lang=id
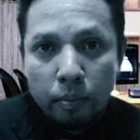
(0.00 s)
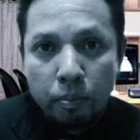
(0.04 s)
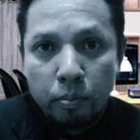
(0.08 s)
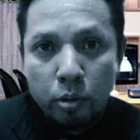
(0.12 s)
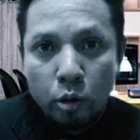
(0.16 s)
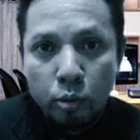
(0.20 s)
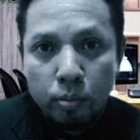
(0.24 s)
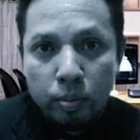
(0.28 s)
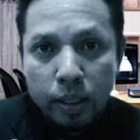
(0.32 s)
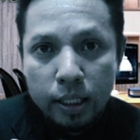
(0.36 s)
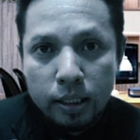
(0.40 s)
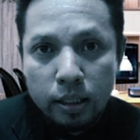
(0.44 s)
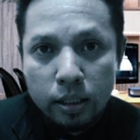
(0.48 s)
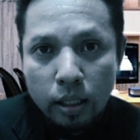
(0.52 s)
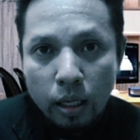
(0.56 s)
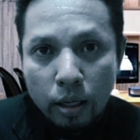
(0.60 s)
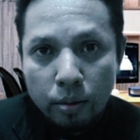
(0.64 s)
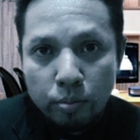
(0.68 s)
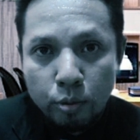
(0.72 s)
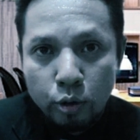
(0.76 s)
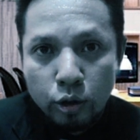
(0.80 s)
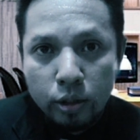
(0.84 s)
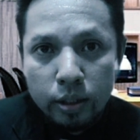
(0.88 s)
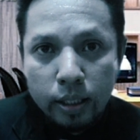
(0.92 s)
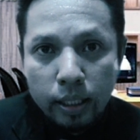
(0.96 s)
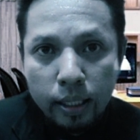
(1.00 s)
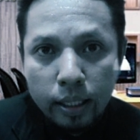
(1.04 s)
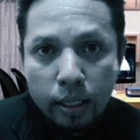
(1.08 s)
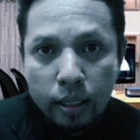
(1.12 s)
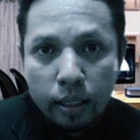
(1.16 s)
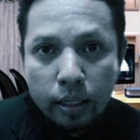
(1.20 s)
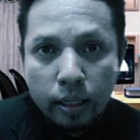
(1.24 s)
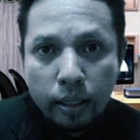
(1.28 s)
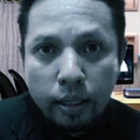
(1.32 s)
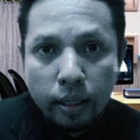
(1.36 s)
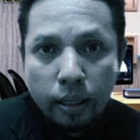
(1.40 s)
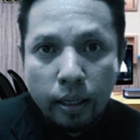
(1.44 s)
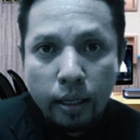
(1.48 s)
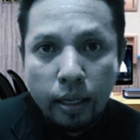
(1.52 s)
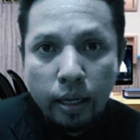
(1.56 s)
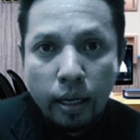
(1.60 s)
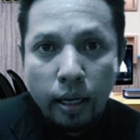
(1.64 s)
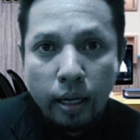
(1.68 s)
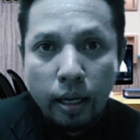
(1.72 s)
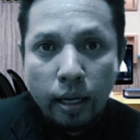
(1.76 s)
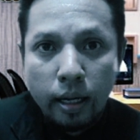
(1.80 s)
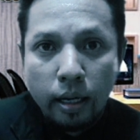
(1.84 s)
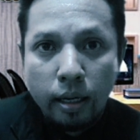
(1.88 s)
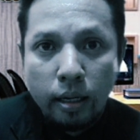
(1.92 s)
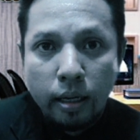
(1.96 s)
publisher musik
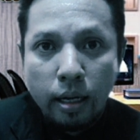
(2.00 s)
ya